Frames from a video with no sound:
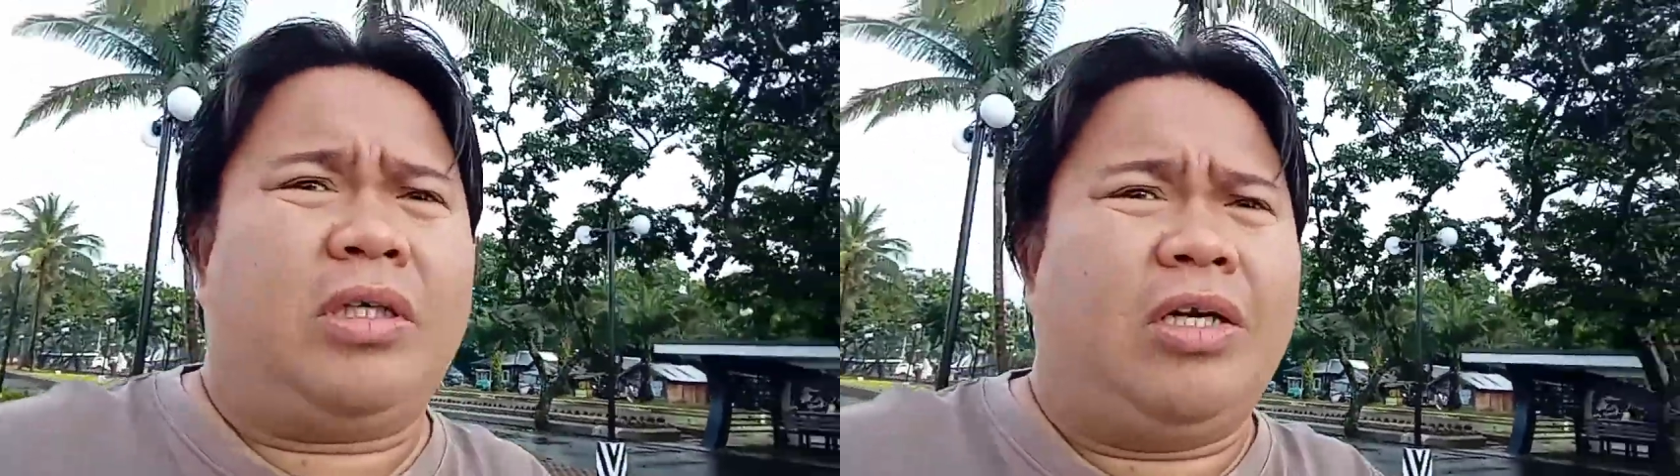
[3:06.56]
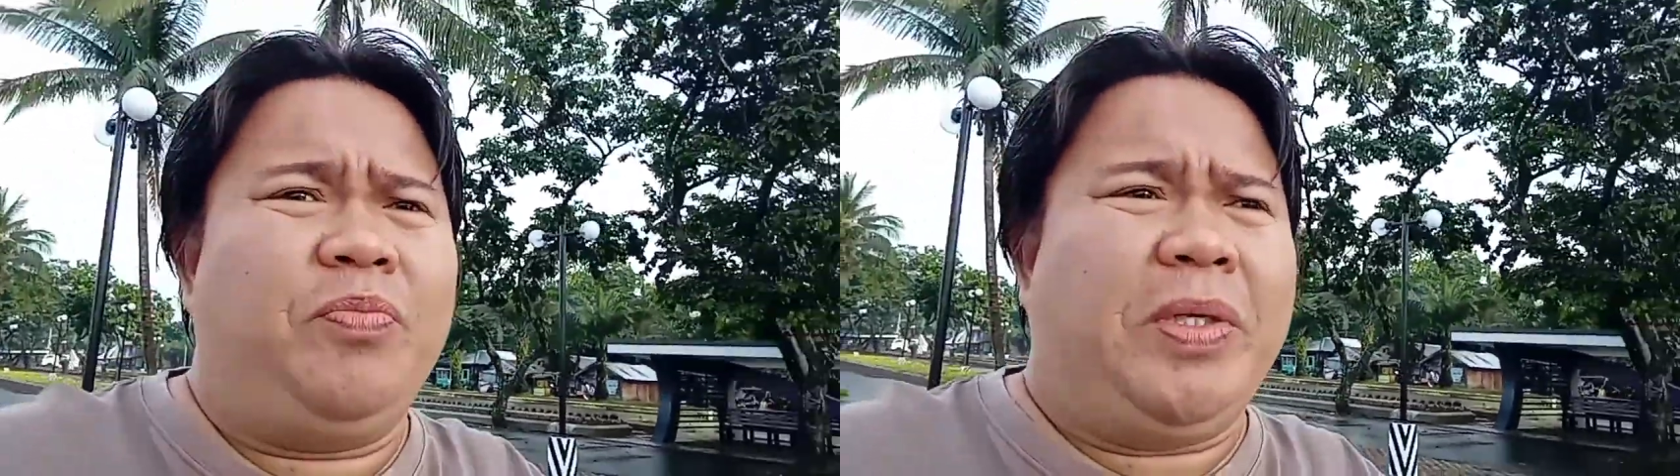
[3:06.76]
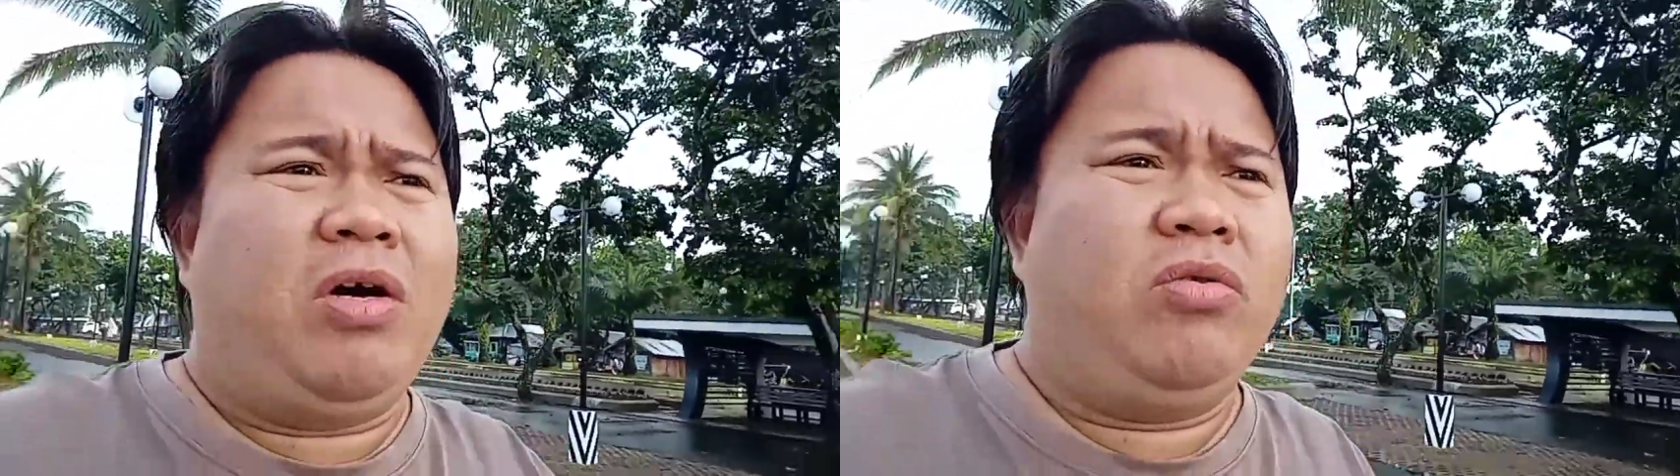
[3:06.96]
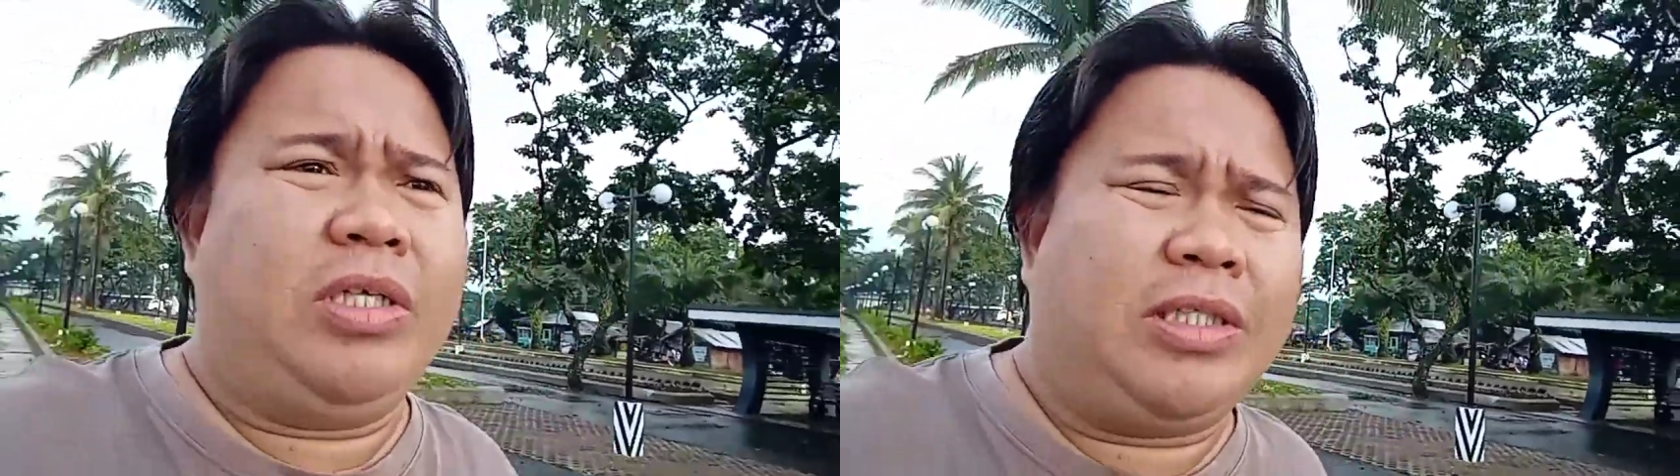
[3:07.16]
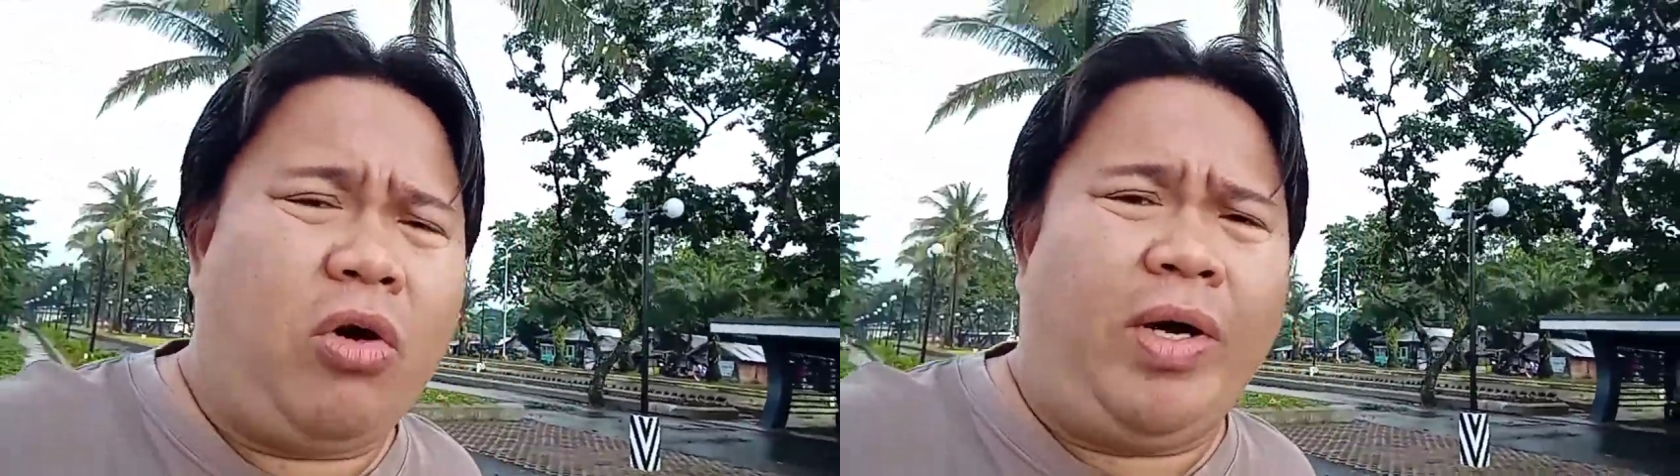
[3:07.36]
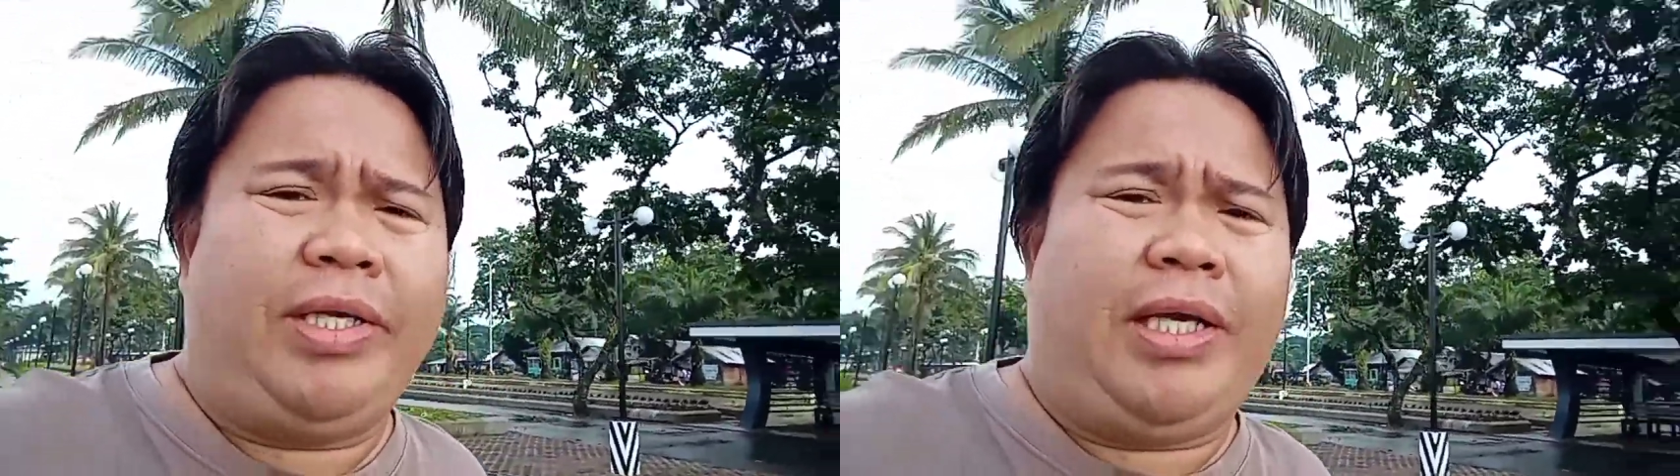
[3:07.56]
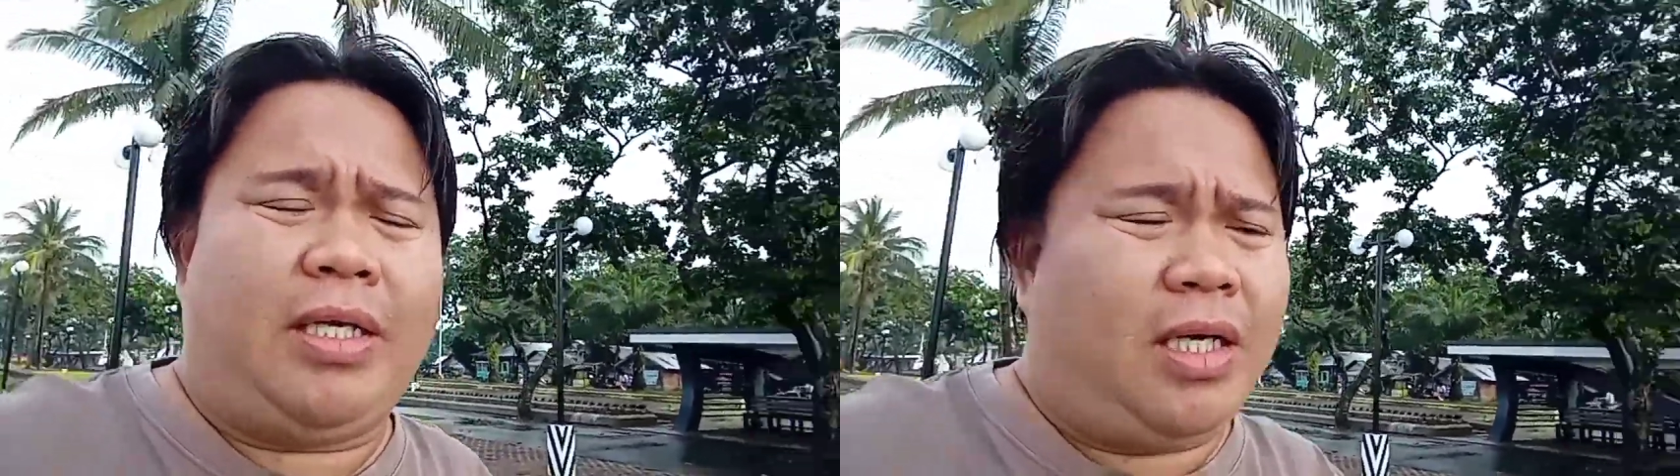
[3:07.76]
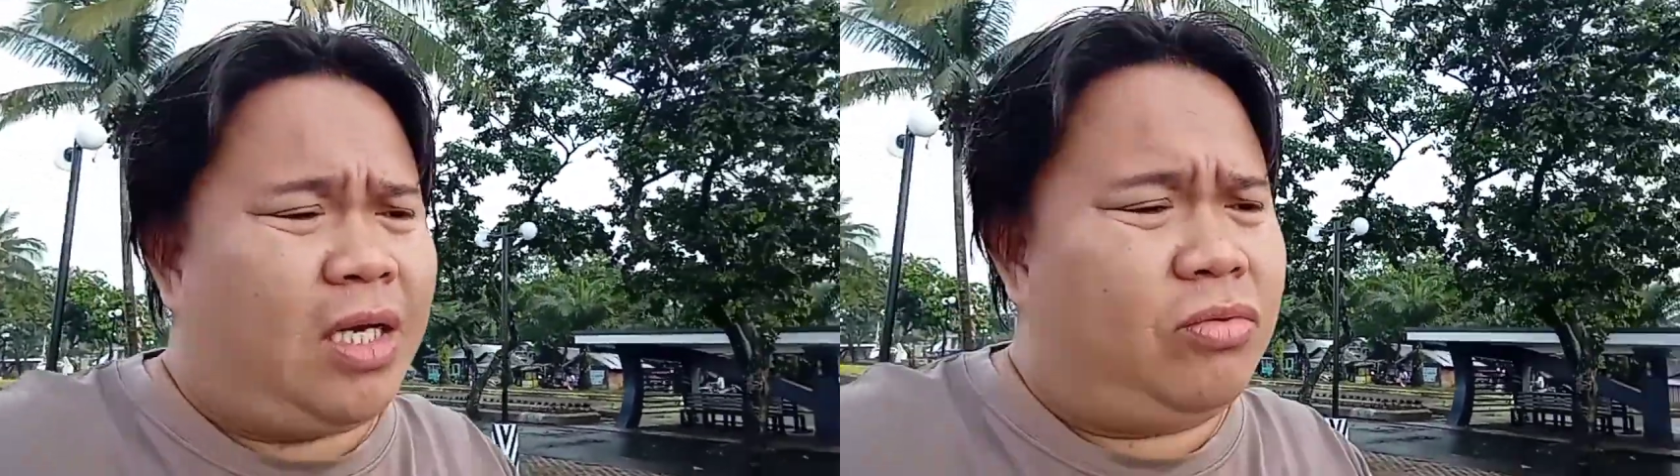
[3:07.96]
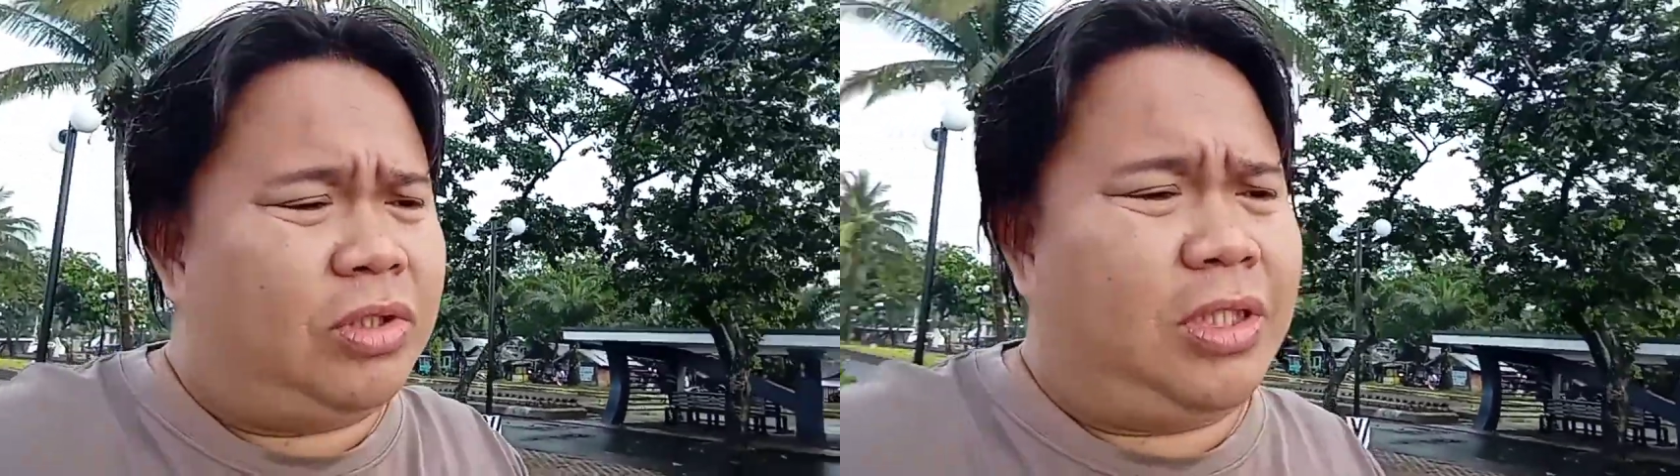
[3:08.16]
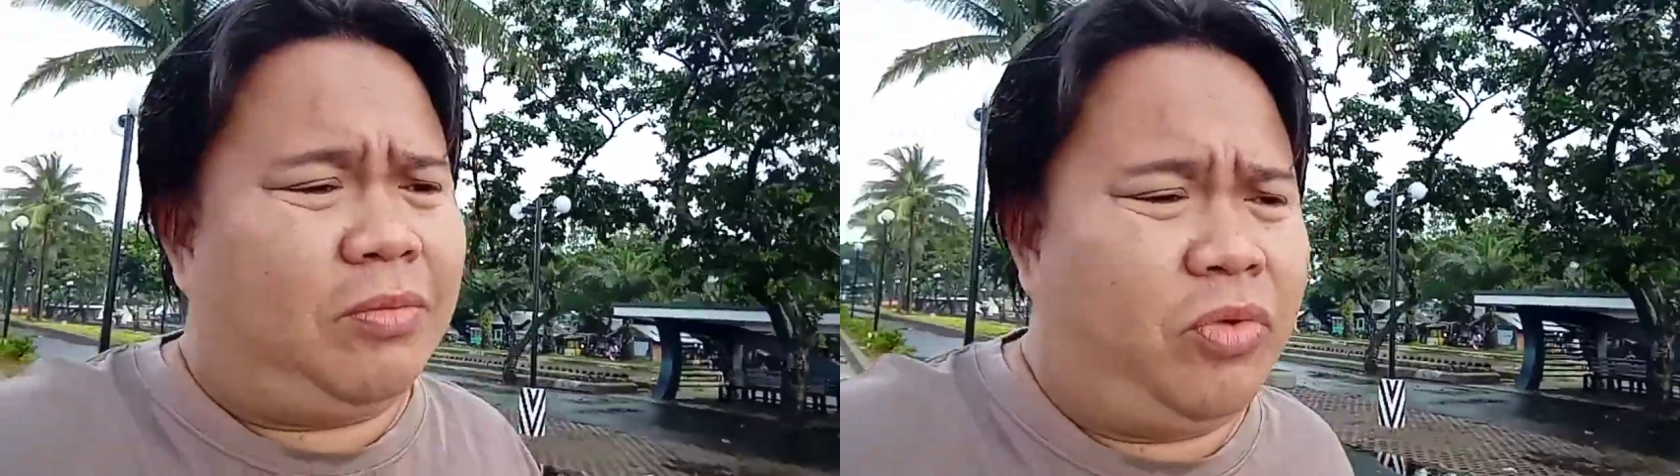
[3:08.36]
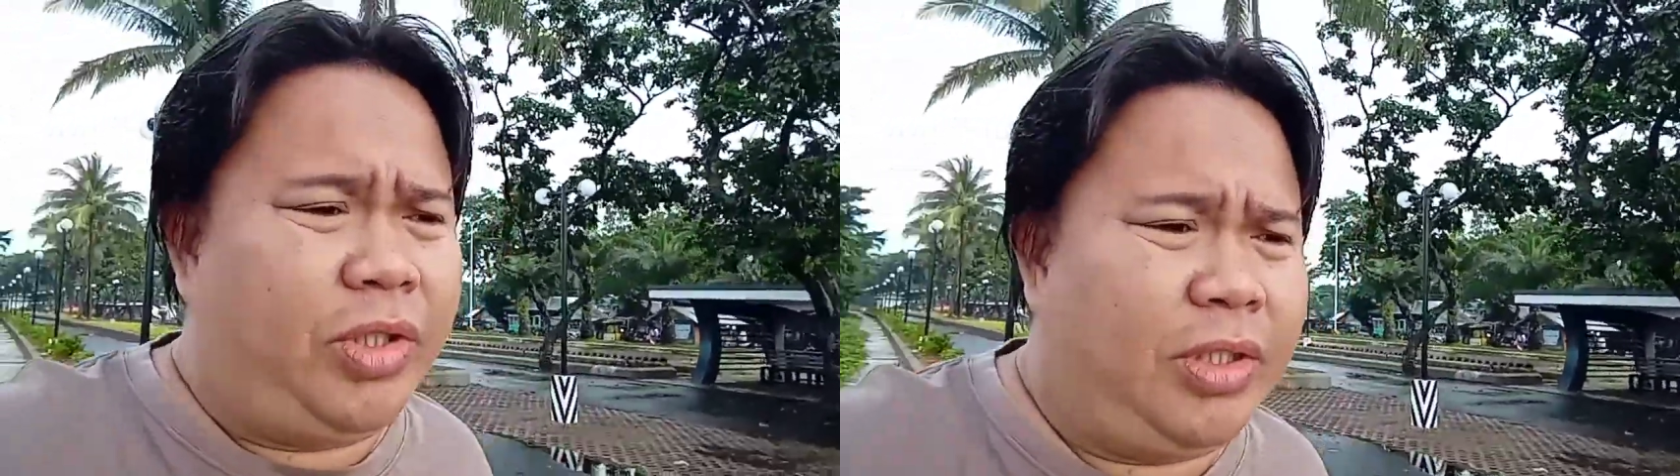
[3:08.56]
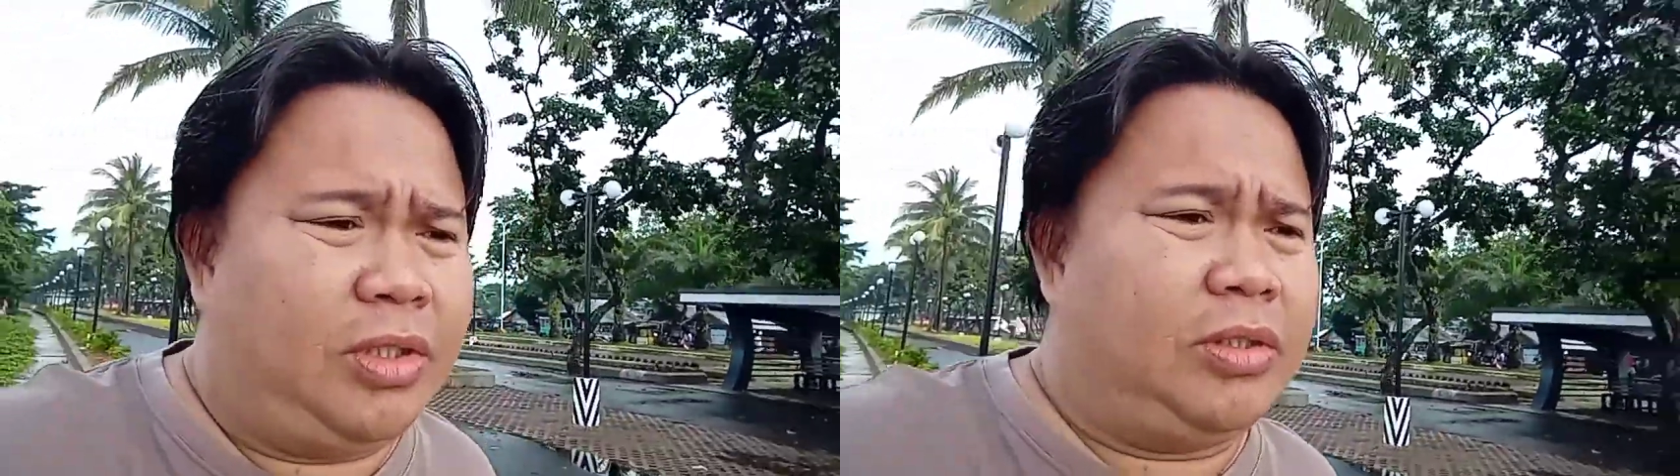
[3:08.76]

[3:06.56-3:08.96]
karon panahon na tawhay na ang akong kinabuhi.